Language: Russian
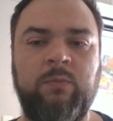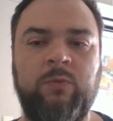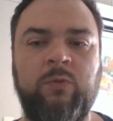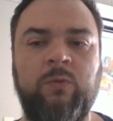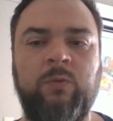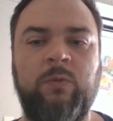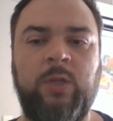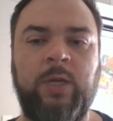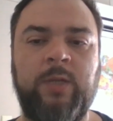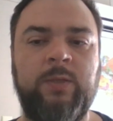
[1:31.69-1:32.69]
что
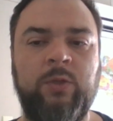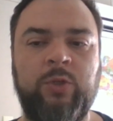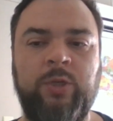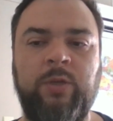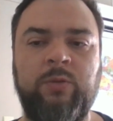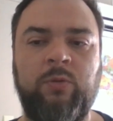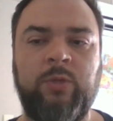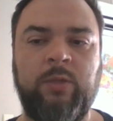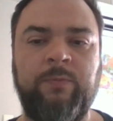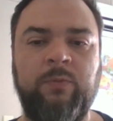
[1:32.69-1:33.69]
для достижения
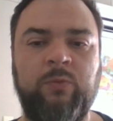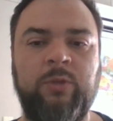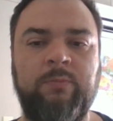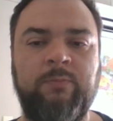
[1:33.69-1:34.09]
результатов нужно